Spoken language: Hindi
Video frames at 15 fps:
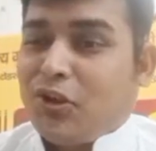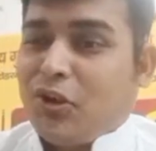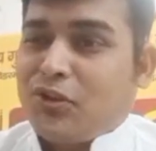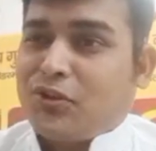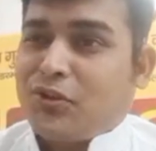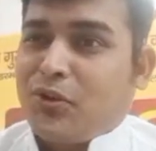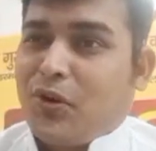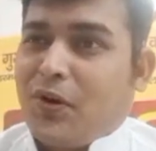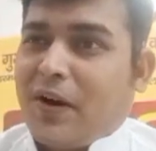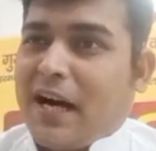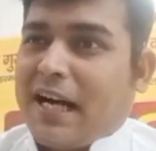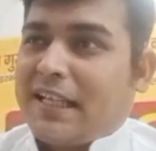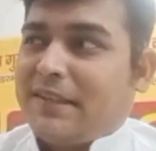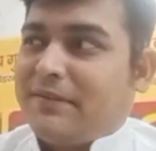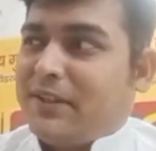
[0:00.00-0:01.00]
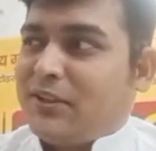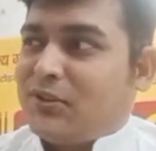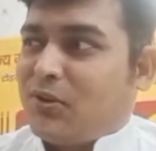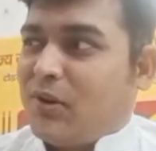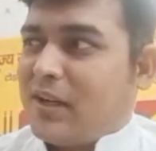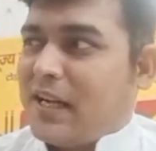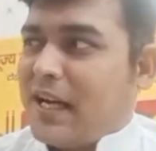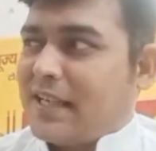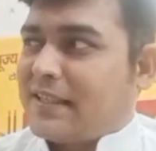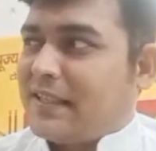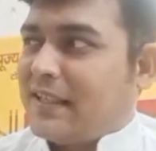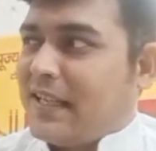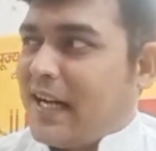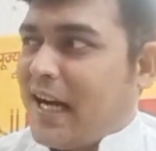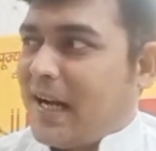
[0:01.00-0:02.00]
तो जो आदमी
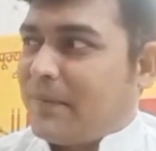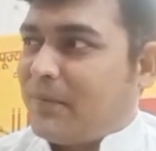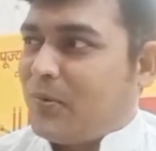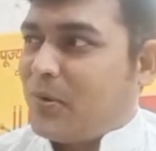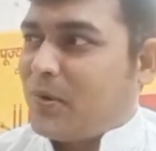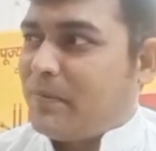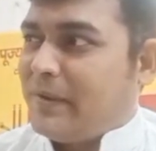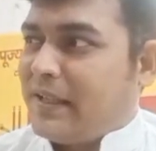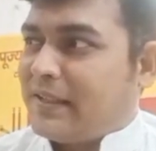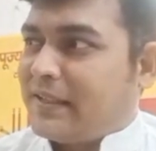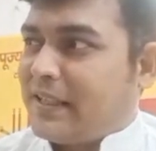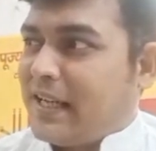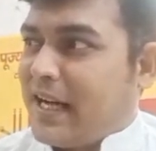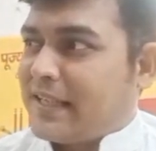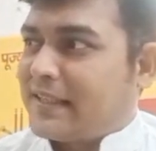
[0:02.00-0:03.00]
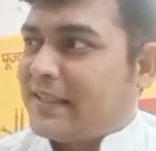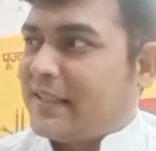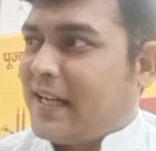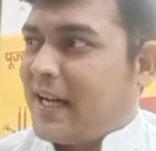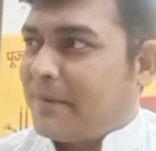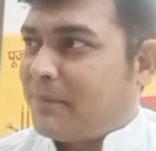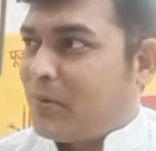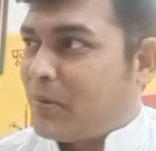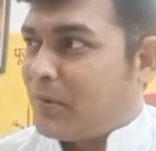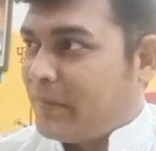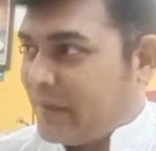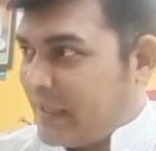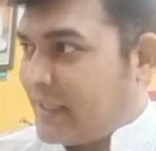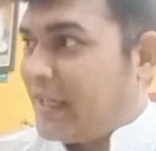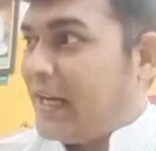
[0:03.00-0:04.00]
चौरासी लाख पूर्व में तिरासी लाख पूर्व
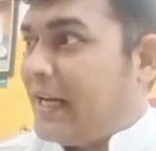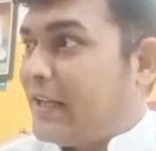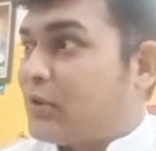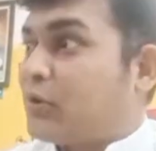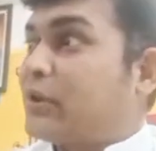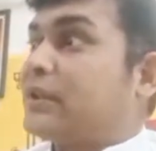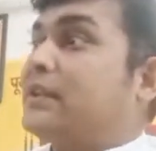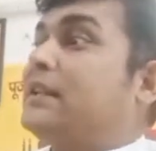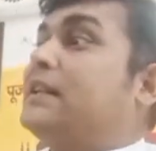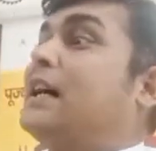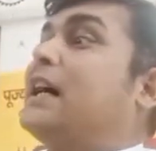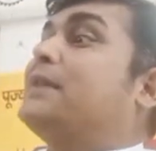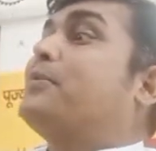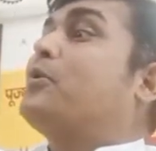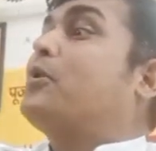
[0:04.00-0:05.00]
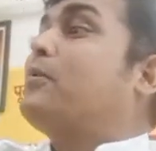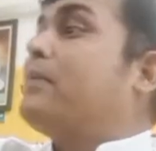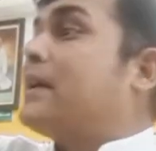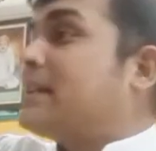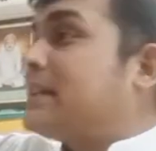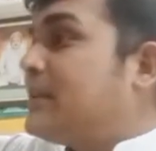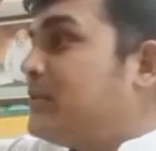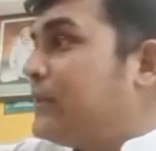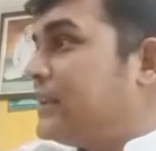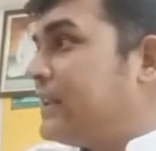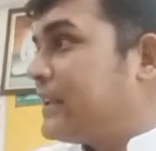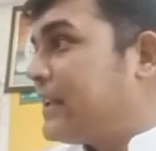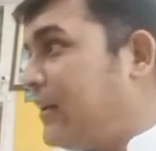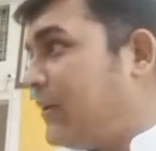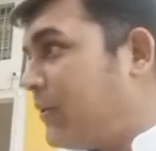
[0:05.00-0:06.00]
बैठा है तो कितने आदमों को मरते हुए
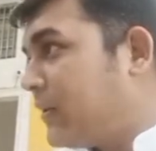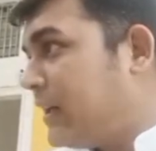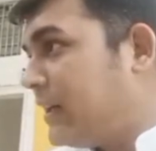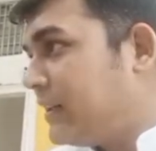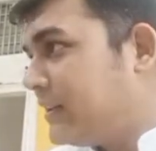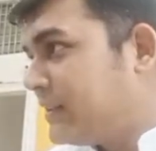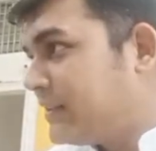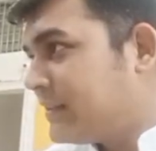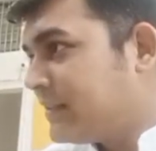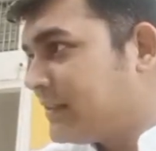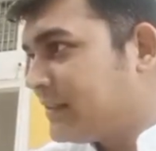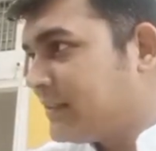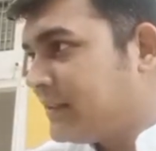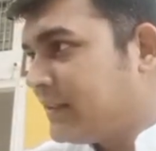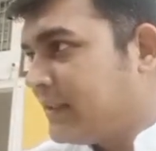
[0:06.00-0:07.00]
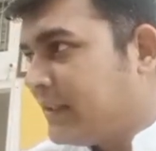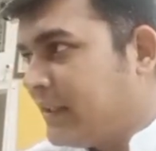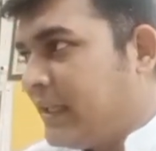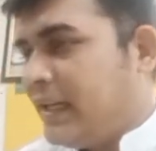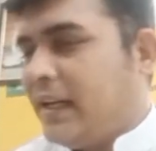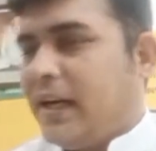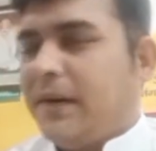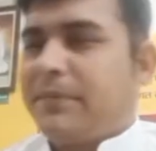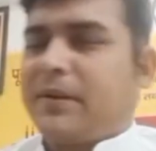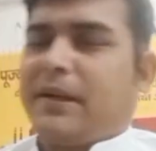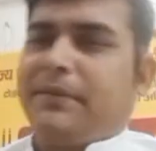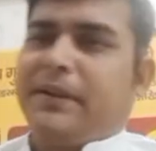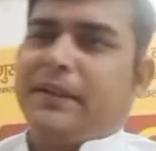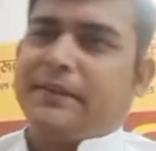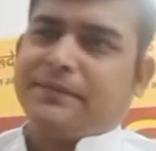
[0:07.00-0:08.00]
देखा होगा है अब
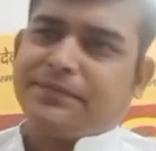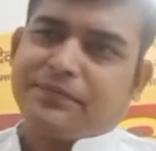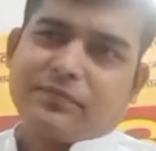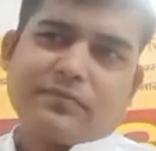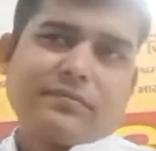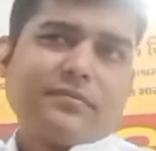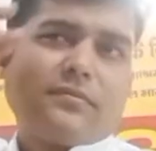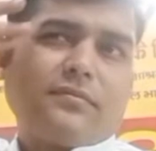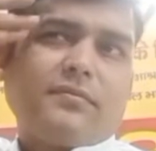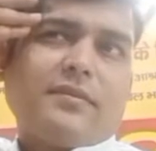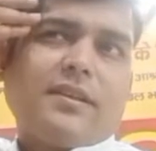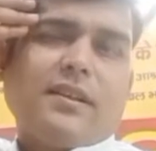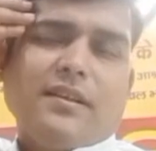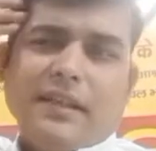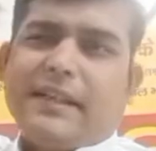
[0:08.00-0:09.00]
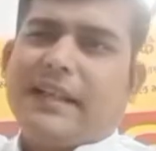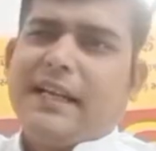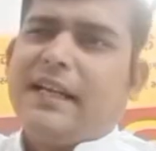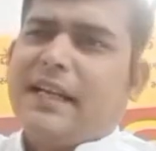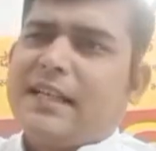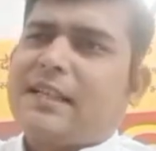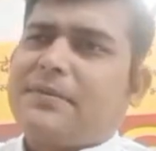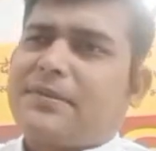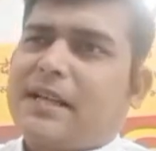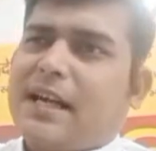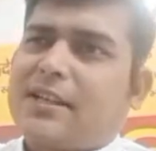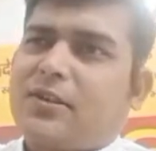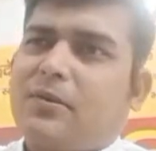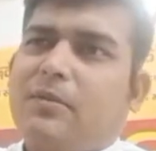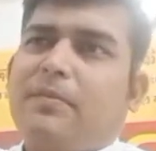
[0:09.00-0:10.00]
कभी लिखे है ना सब
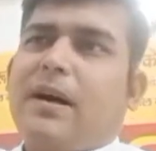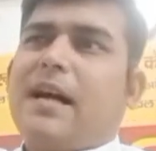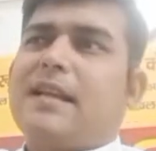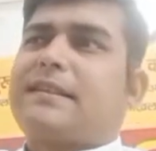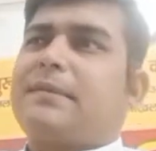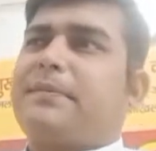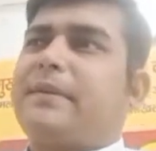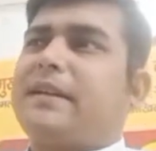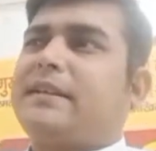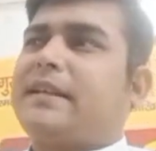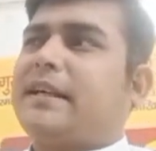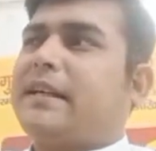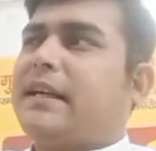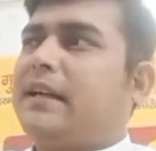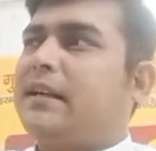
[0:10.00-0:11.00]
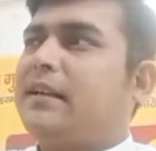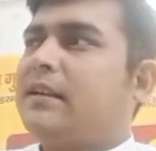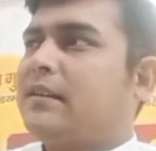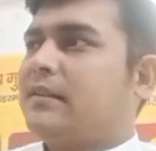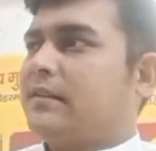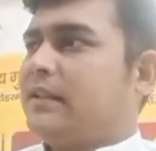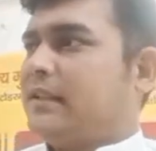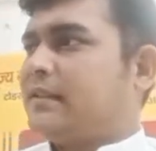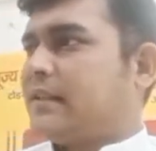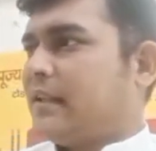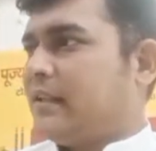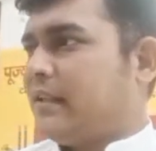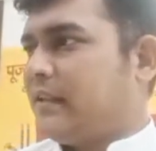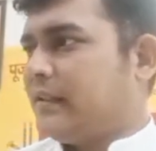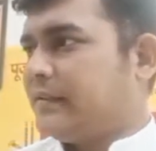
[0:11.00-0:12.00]
शास्त्रों में बाल सफेद देखे
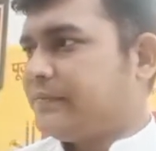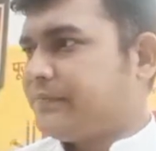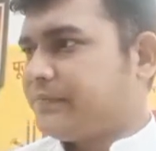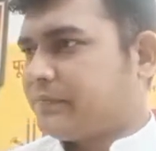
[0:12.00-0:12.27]
दीक्षा ले ली